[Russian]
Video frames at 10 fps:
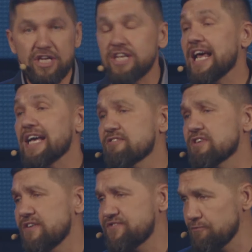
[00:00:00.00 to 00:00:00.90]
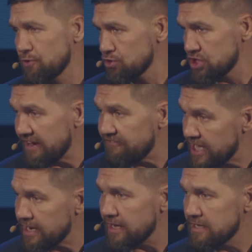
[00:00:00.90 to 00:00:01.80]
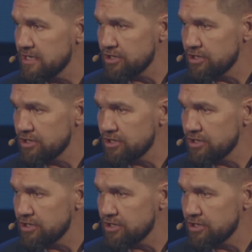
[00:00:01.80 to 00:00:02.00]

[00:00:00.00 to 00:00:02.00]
И для этого, для всего нужна вера.